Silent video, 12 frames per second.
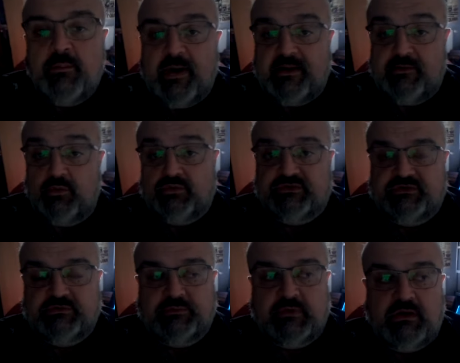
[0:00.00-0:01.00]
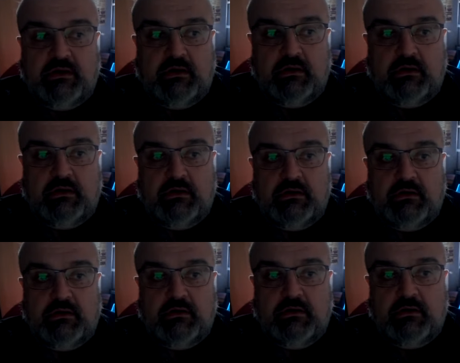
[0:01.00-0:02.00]
Par contre, euh,
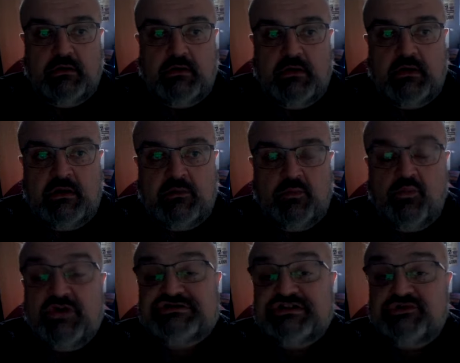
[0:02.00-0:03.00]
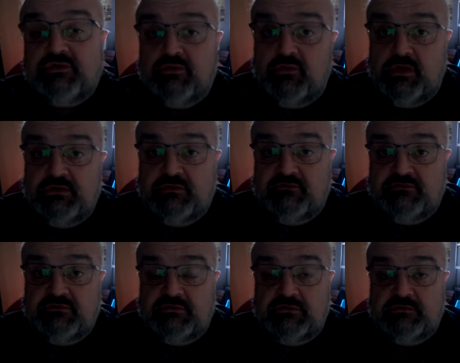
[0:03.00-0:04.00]
moi, j'attends quoi de
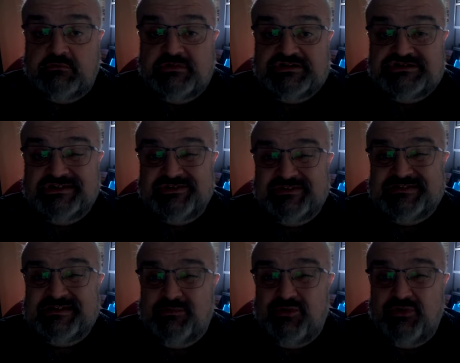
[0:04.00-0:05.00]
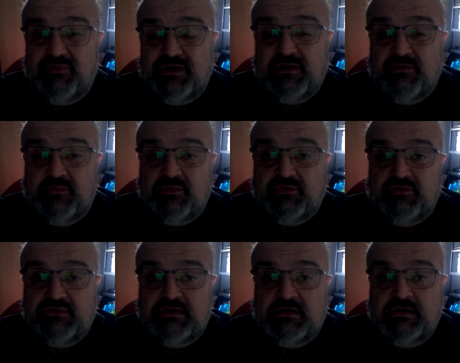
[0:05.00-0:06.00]
vous J'attends simplement qu'à un moment
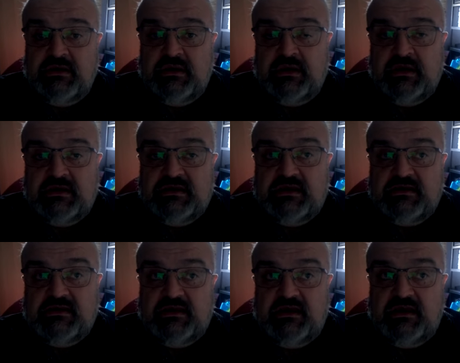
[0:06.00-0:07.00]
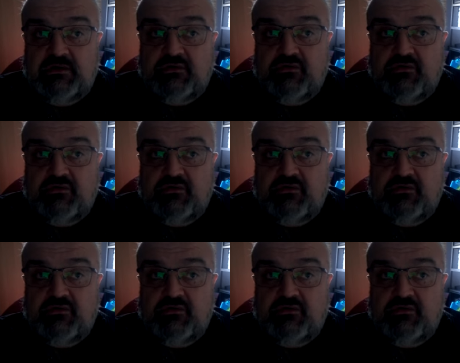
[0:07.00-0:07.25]
donné, quelqu'un ait le